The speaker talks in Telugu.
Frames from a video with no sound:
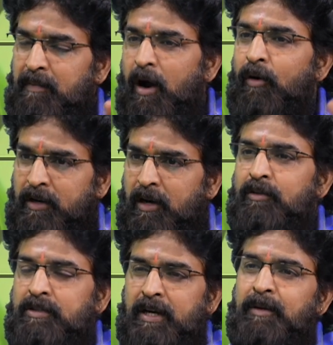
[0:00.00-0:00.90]
అవుట్
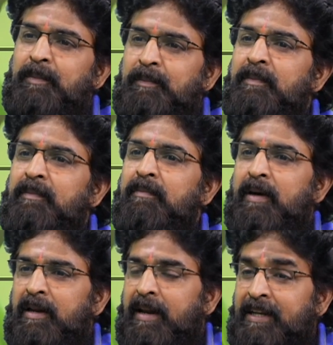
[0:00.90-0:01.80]
అవుట్ సైడ్
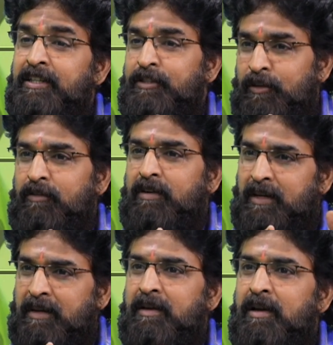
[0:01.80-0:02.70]
మనల్ని
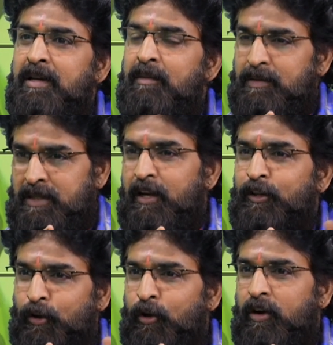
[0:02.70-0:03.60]
రక్షిస్తున్నటువంటి
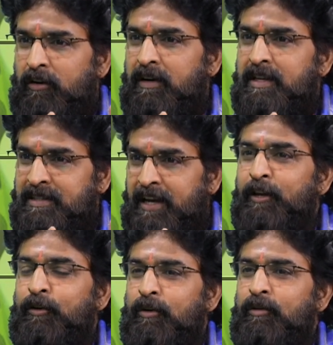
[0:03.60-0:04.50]
సరిహద్దుల్లో ఉన్నటువంటి
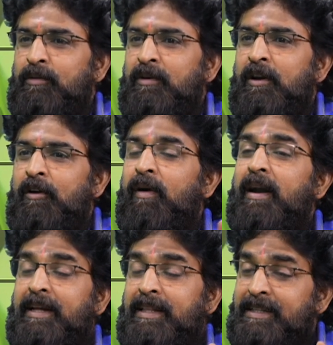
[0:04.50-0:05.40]
సైనికులు
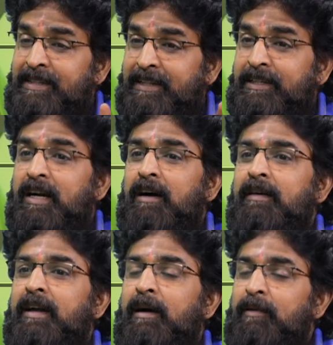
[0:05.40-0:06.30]
వాళ్ళకి అధిక శక్తి
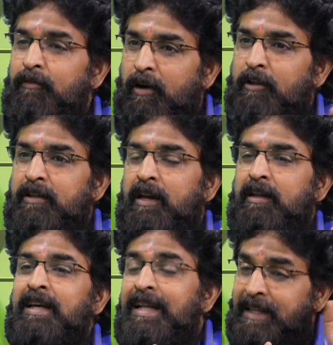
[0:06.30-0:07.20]
కావాలి కాబట్టి వాళ్ళు తినాలి
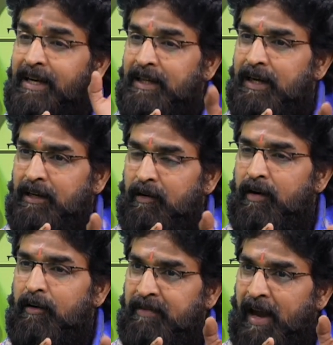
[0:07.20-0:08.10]
దానికి తగ్గట్టుగా
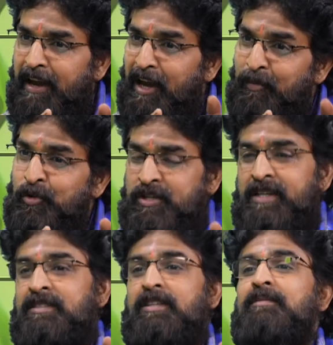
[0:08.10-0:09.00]
వాళ్ళు వ్యాయామం
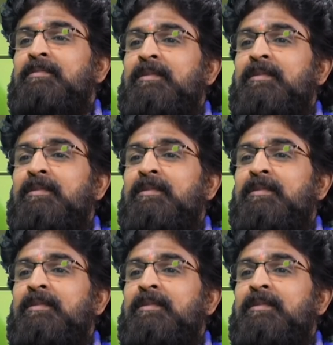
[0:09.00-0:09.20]
చేస్తారు